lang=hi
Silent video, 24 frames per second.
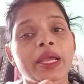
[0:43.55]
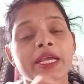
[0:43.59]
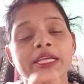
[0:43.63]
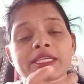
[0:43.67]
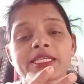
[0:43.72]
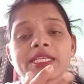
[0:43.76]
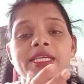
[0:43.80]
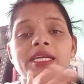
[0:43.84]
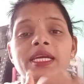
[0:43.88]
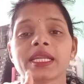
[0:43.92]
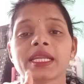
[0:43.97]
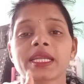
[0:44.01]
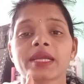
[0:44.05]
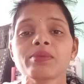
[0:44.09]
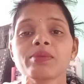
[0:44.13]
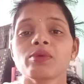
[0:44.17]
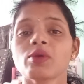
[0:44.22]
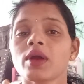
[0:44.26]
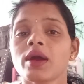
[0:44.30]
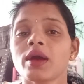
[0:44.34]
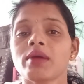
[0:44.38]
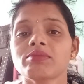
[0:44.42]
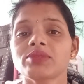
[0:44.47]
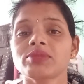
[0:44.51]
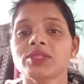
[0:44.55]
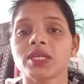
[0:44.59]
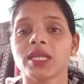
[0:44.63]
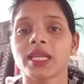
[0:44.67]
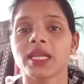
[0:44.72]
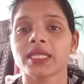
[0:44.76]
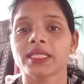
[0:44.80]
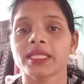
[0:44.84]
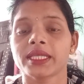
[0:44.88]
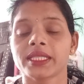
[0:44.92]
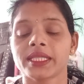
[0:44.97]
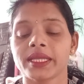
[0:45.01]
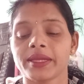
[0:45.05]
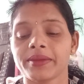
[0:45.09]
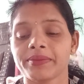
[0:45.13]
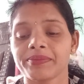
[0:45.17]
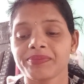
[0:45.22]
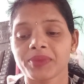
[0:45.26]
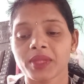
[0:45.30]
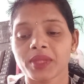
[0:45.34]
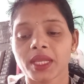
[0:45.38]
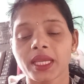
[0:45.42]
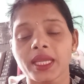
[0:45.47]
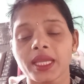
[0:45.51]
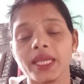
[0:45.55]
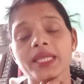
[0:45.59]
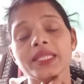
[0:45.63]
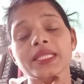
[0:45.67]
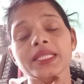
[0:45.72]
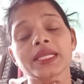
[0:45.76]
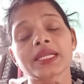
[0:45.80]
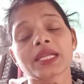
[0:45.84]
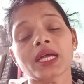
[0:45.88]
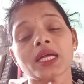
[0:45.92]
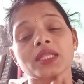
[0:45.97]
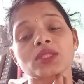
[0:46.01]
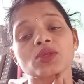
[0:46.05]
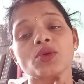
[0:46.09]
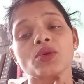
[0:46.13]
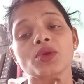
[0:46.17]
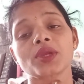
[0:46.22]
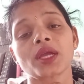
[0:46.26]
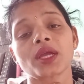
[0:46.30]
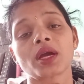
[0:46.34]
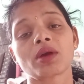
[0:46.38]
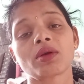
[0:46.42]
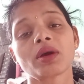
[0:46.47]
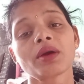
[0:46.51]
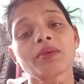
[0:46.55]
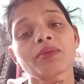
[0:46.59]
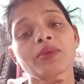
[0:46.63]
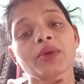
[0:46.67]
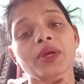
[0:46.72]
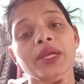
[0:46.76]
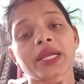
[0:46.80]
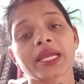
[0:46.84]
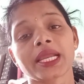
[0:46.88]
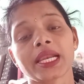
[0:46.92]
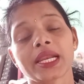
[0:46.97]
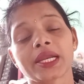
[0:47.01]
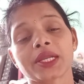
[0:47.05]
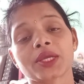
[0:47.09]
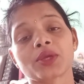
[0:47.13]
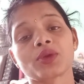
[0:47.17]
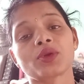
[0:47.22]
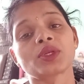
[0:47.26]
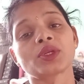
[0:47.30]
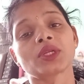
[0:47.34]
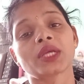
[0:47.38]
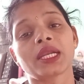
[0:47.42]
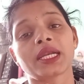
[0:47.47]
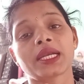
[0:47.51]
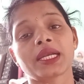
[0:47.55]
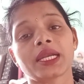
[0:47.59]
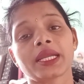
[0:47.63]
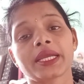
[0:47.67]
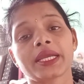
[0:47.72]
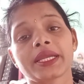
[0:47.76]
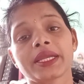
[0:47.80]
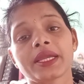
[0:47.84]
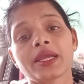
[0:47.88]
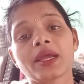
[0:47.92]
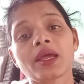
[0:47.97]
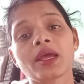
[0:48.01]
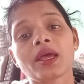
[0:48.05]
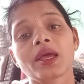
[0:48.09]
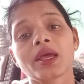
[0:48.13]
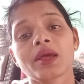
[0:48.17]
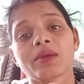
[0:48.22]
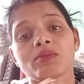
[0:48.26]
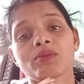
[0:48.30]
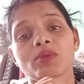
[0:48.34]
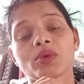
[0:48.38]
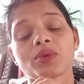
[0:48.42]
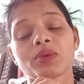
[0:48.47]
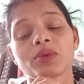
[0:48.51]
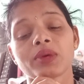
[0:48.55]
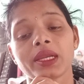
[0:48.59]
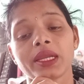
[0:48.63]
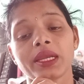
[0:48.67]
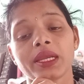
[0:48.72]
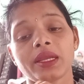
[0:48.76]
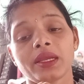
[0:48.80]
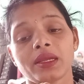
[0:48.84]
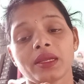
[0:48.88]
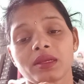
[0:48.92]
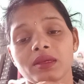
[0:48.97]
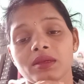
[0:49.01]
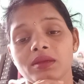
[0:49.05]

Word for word: ऐसे करके वो काम चलाते थे एक दिन रात को क्या हुआ वो एक लड़की को टॉयलेट लगी वो बोली